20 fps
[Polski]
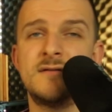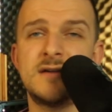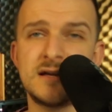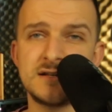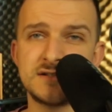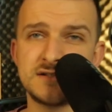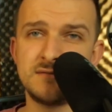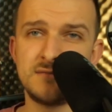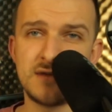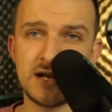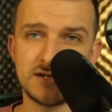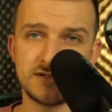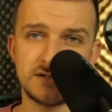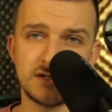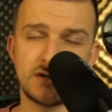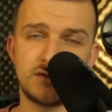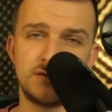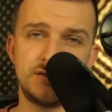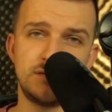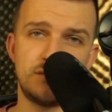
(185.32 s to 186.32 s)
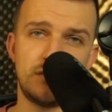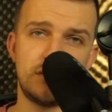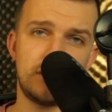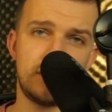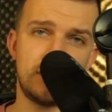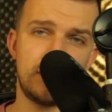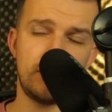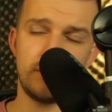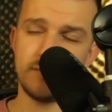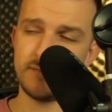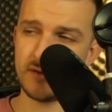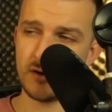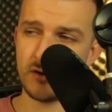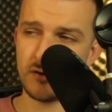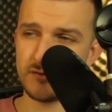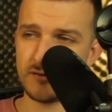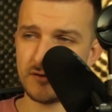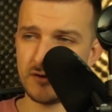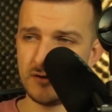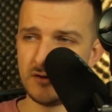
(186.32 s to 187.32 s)
W każdym razie, chodziło głównie
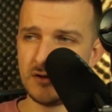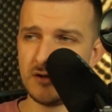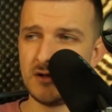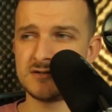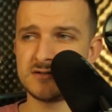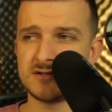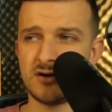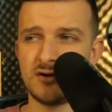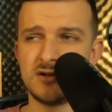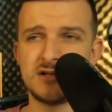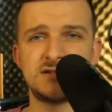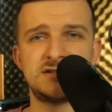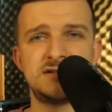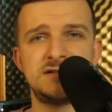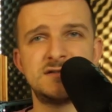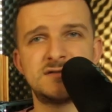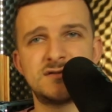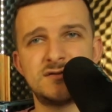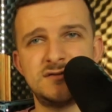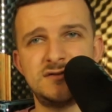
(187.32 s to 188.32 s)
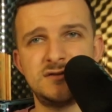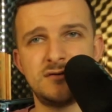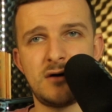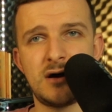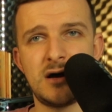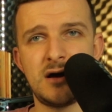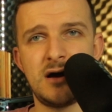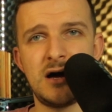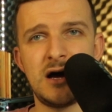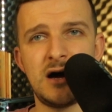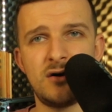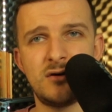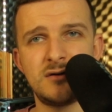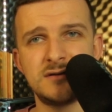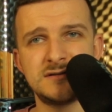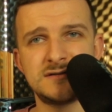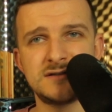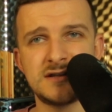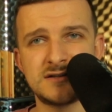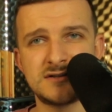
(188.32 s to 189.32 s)
o to, że ona się nie zgodziła, a
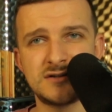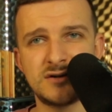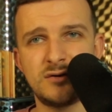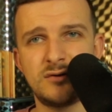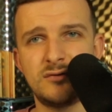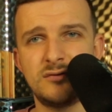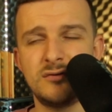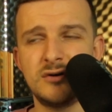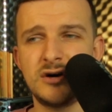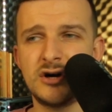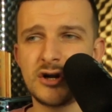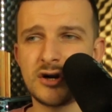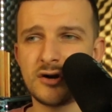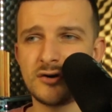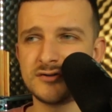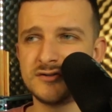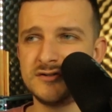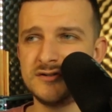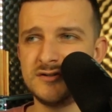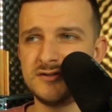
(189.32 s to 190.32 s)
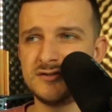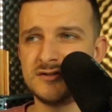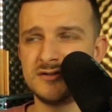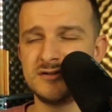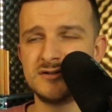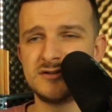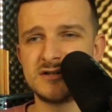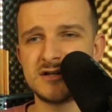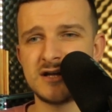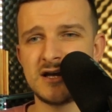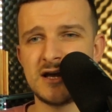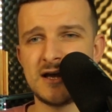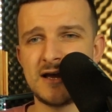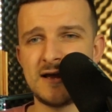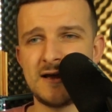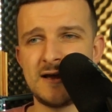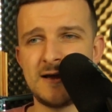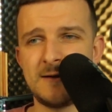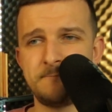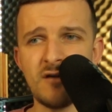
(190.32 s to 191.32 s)
on zaczął grozić,
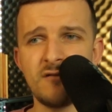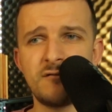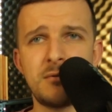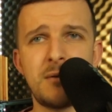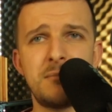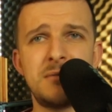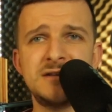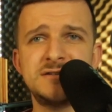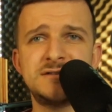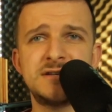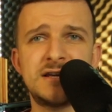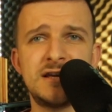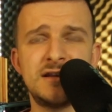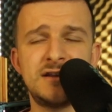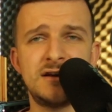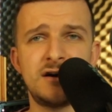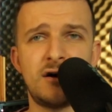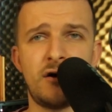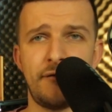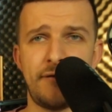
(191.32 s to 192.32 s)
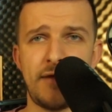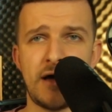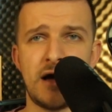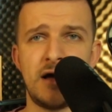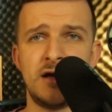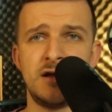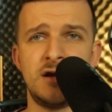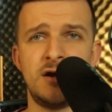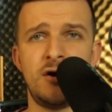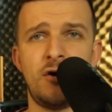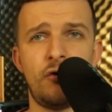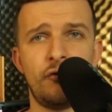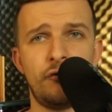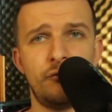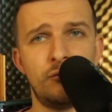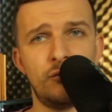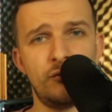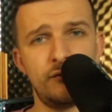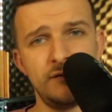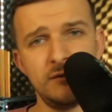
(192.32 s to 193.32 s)
że w momencie, kiedy ona
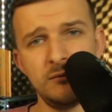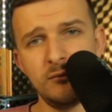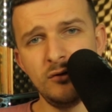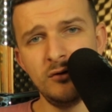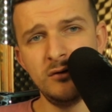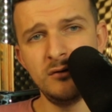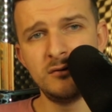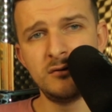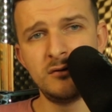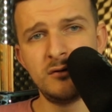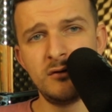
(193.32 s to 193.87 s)
odmówi mu,